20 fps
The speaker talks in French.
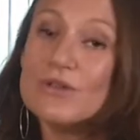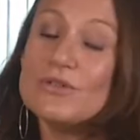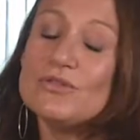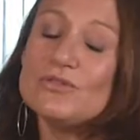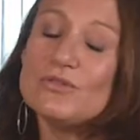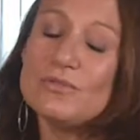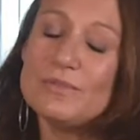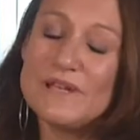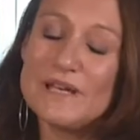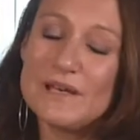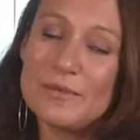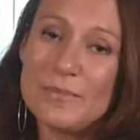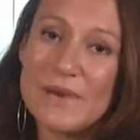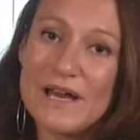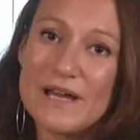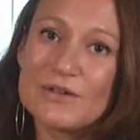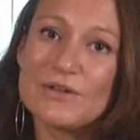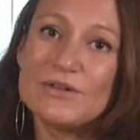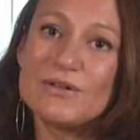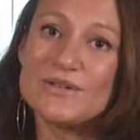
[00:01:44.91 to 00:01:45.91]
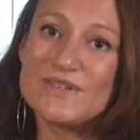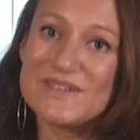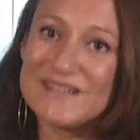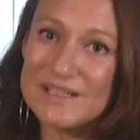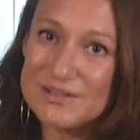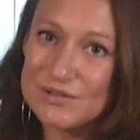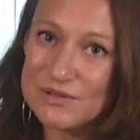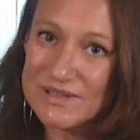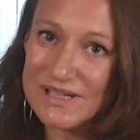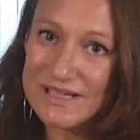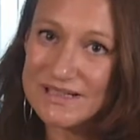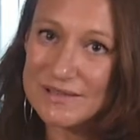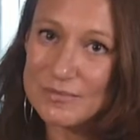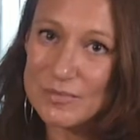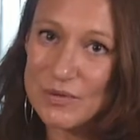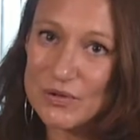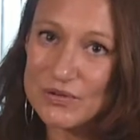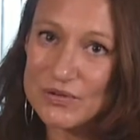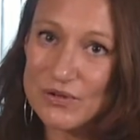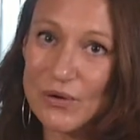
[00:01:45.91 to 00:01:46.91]
N'oubliez pas que le statut
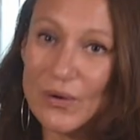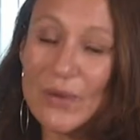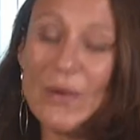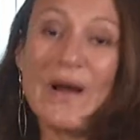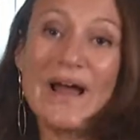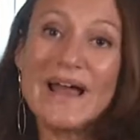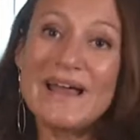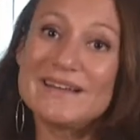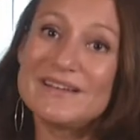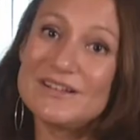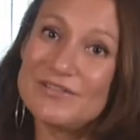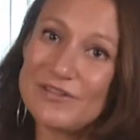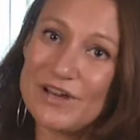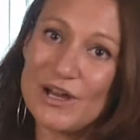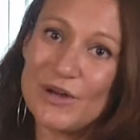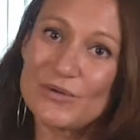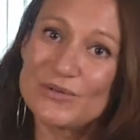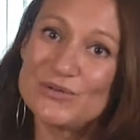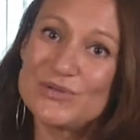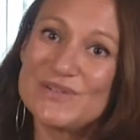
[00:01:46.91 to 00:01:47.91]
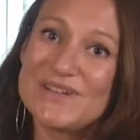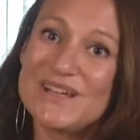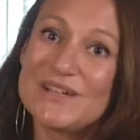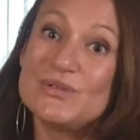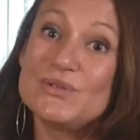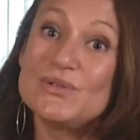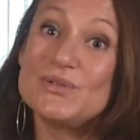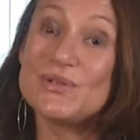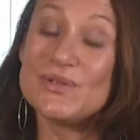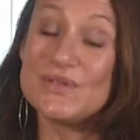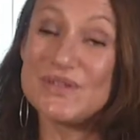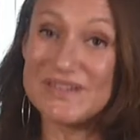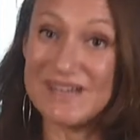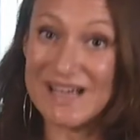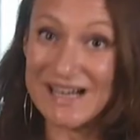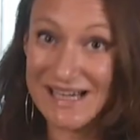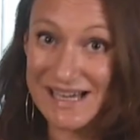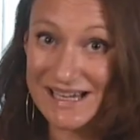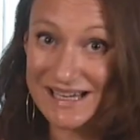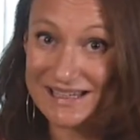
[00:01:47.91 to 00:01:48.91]
d'indépendant est différent du statut de
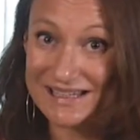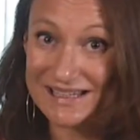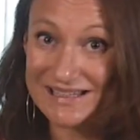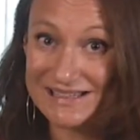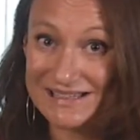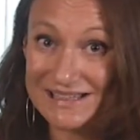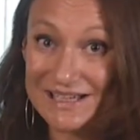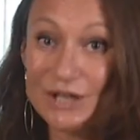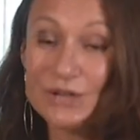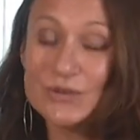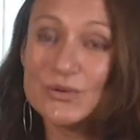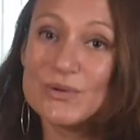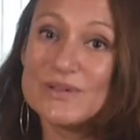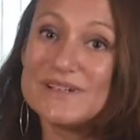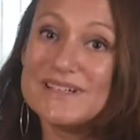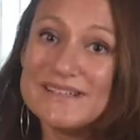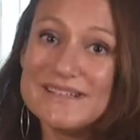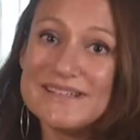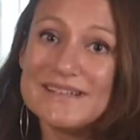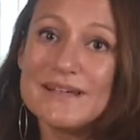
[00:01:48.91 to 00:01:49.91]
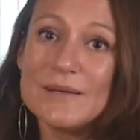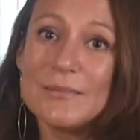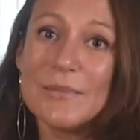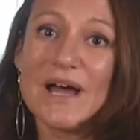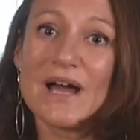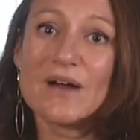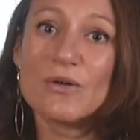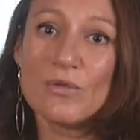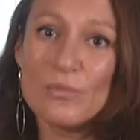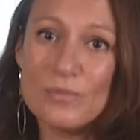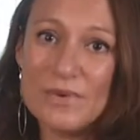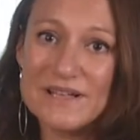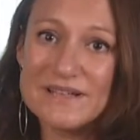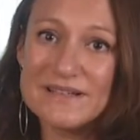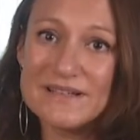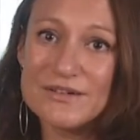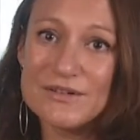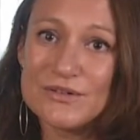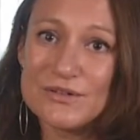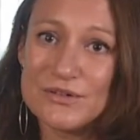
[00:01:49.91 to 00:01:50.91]
salarié, donc n'hésitez pas à
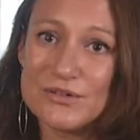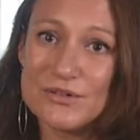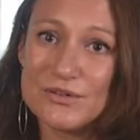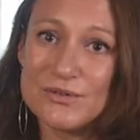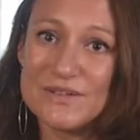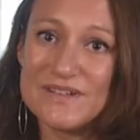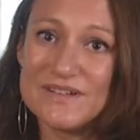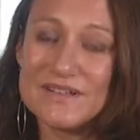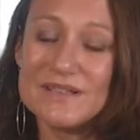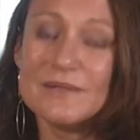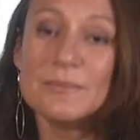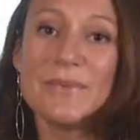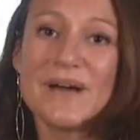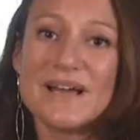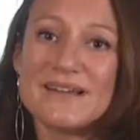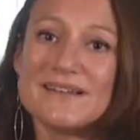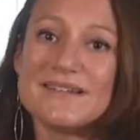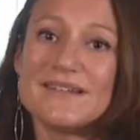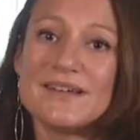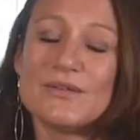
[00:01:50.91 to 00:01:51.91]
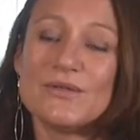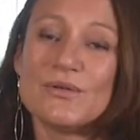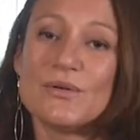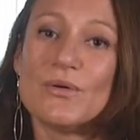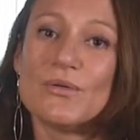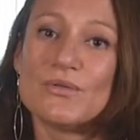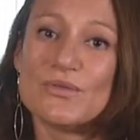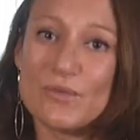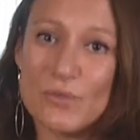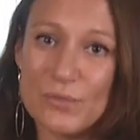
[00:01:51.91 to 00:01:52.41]
compléter celui-ci par des assurances